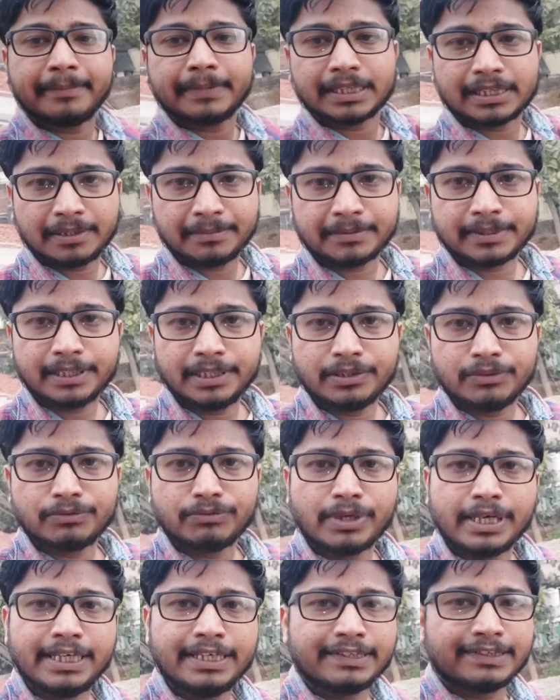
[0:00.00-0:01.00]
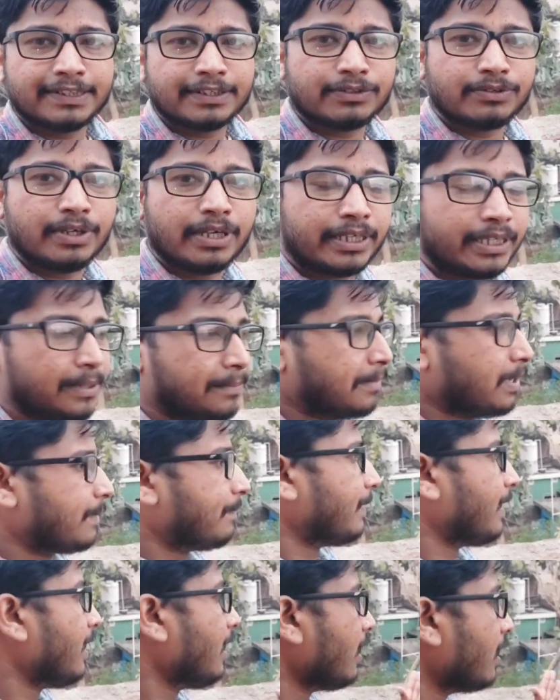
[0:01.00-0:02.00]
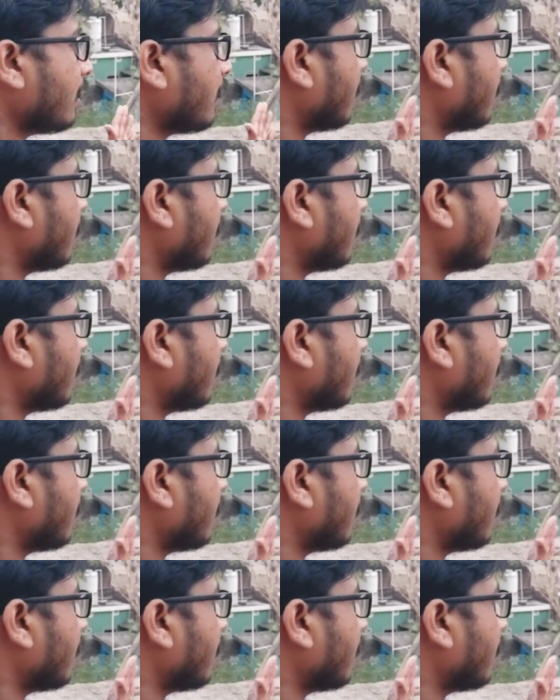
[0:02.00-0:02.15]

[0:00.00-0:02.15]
मतलब कि वहीं से जो है कि पापा